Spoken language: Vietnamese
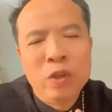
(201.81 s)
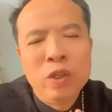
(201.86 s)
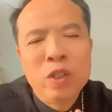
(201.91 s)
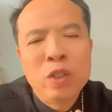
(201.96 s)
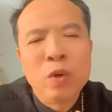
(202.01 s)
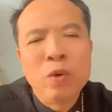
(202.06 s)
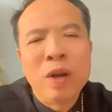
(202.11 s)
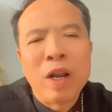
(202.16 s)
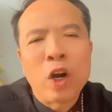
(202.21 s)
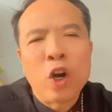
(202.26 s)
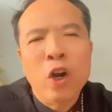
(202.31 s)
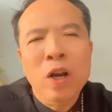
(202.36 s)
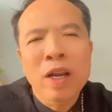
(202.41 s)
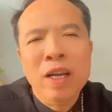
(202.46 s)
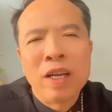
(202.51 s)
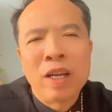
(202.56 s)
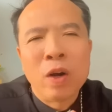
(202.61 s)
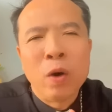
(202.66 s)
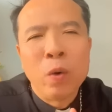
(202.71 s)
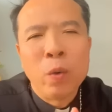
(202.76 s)
Chúa Giêsu đã
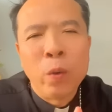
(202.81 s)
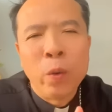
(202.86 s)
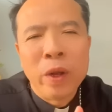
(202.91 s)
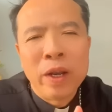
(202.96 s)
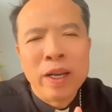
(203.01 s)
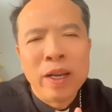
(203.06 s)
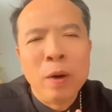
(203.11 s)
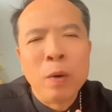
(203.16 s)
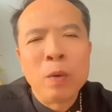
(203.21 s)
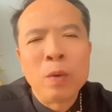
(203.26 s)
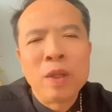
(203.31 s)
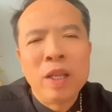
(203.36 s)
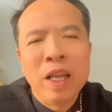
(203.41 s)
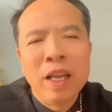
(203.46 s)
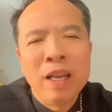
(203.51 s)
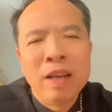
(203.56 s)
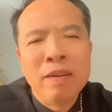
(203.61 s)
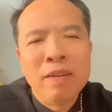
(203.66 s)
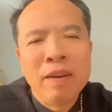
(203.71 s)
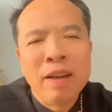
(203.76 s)
có lời cầu nguyện đầu
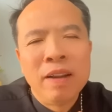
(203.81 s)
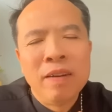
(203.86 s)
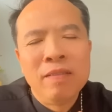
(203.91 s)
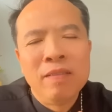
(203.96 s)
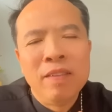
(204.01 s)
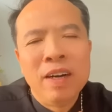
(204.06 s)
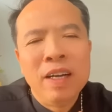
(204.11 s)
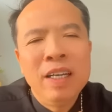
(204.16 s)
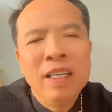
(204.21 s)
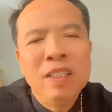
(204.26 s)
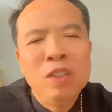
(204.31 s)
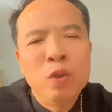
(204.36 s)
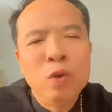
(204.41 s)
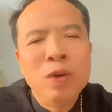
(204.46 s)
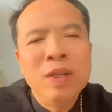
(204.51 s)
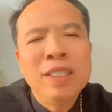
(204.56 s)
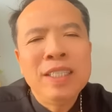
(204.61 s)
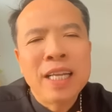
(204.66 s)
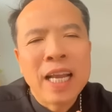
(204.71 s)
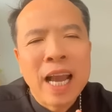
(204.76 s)
tiên với
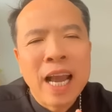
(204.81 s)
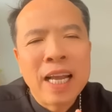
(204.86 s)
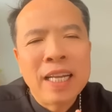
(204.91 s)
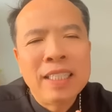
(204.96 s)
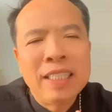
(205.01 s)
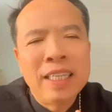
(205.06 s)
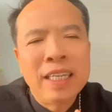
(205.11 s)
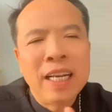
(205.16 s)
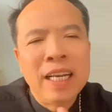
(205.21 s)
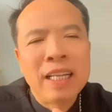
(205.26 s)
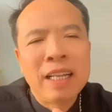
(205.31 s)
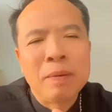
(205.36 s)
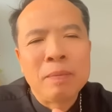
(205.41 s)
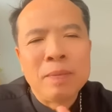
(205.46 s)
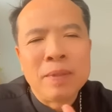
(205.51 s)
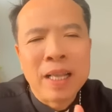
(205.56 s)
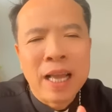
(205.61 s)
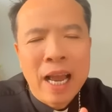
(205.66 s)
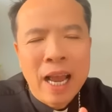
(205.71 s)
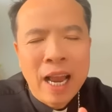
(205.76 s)
Chúa Cha trên cái
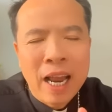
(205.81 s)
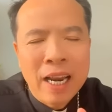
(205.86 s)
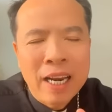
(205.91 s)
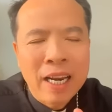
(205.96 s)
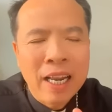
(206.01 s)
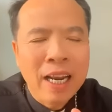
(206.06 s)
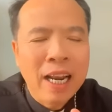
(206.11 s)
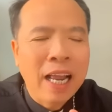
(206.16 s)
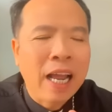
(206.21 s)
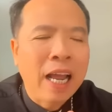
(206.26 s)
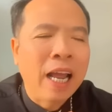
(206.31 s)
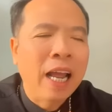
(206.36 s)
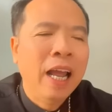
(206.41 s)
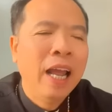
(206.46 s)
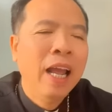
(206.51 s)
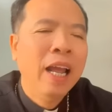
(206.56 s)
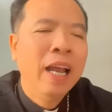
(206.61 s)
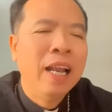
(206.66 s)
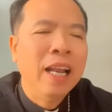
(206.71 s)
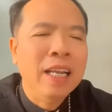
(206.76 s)
thập giá đó
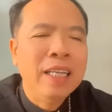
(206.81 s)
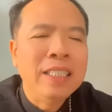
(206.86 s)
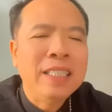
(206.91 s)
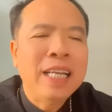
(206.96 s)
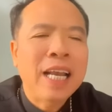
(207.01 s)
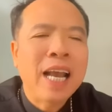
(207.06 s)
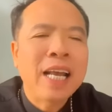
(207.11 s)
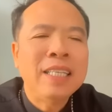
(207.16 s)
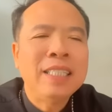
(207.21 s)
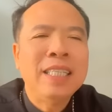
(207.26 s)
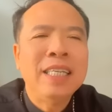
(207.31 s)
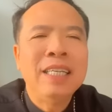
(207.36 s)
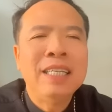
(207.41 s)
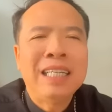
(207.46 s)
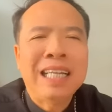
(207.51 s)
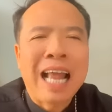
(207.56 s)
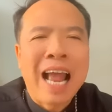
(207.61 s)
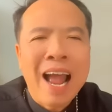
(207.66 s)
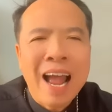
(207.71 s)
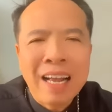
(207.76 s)
là lạy Cha
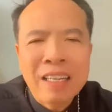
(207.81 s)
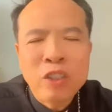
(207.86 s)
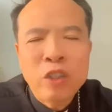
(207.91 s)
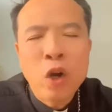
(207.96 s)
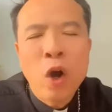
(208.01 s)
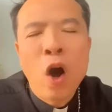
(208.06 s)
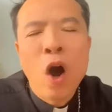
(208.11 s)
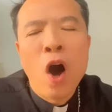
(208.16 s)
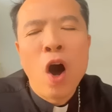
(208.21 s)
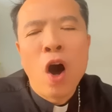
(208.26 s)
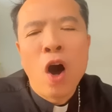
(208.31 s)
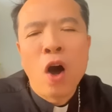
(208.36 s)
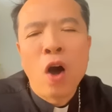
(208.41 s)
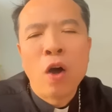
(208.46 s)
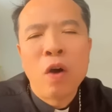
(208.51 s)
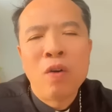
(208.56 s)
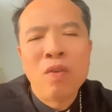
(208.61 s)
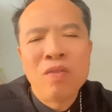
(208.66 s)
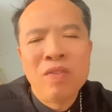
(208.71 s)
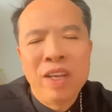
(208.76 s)
xin tha cho
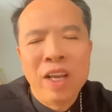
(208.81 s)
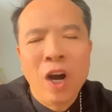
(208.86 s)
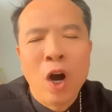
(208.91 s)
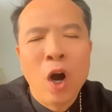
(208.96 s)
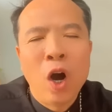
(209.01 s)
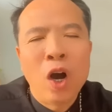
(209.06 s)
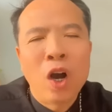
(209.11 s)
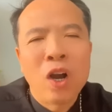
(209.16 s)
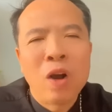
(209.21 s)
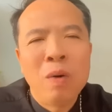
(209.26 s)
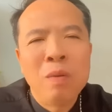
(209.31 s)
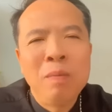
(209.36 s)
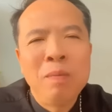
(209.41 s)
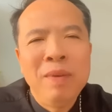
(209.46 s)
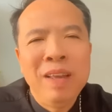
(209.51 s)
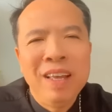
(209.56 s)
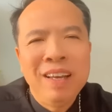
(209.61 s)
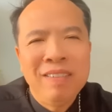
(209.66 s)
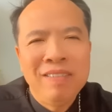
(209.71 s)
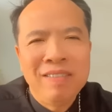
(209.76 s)
họ vì họ
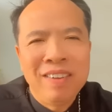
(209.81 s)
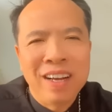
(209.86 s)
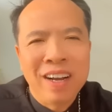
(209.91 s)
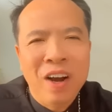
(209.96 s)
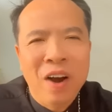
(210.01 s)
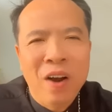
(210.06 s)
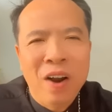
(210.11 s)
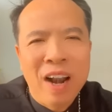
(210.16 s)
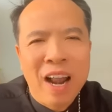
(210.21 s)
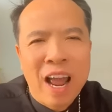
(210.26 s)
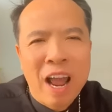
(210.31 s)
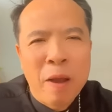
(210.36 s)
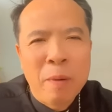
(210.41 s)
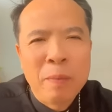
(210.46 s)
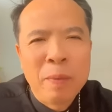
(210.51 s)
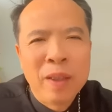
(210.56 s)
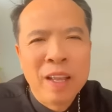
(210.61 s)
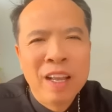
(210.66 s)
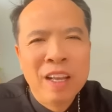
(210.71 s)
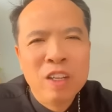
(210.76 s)
không biết việc họ làm.